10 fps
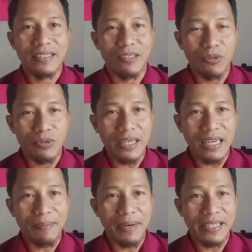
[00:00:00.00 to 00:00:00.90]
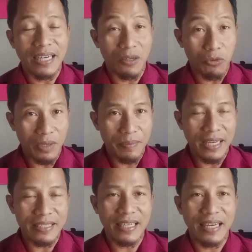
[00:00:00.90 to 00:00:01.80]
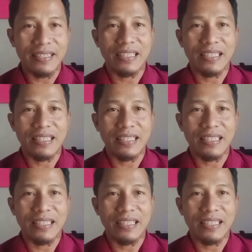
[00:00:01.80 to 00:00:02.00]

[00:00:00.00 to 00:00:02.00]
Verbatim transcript: Tentunya kabar yang luar biasa,